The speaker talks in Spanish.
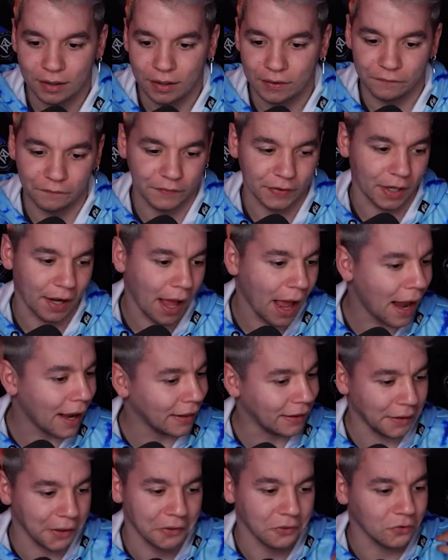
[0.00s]
entrar
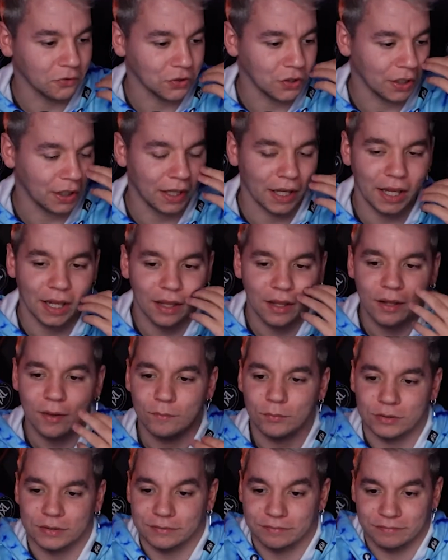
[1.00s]
alguien o no sé qué,
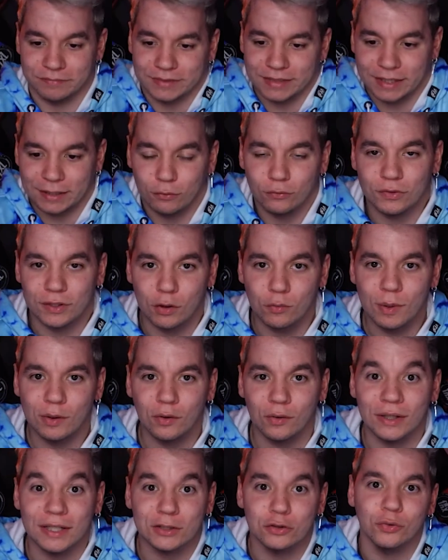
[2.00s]
pues tenía un trauma
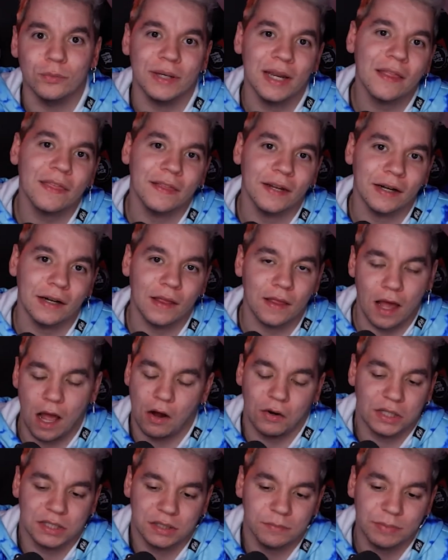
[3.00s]
con que estuviera cerrada.
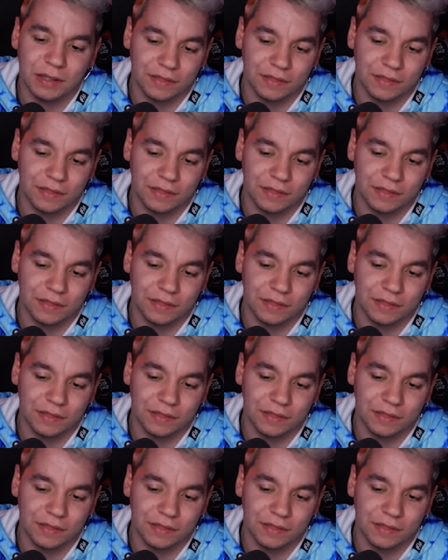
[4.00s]
Ahora siempre